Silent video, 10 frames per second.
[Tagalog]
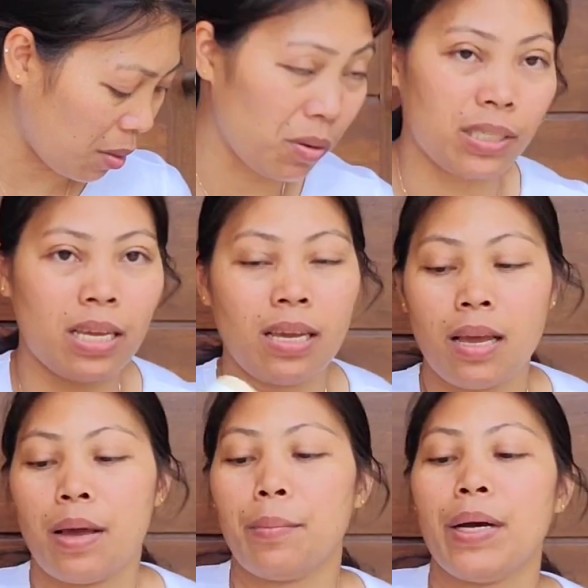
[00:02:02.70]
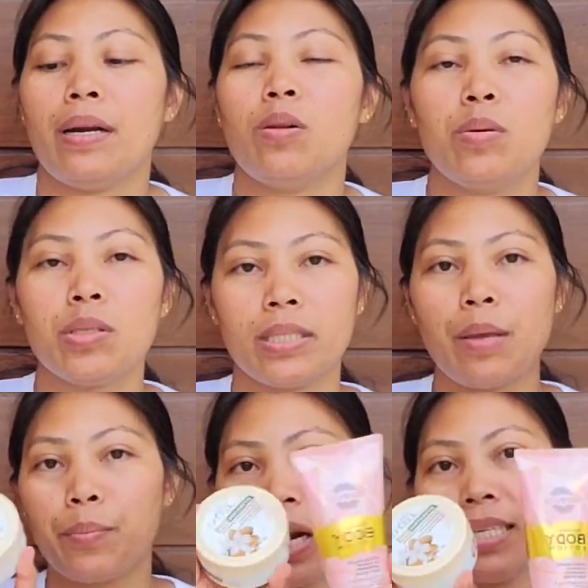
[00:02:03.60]
kasi parang almost same
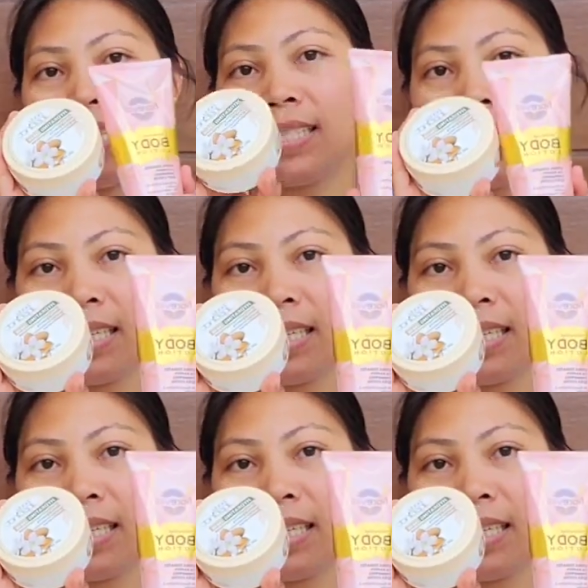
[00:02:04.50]
price lang silang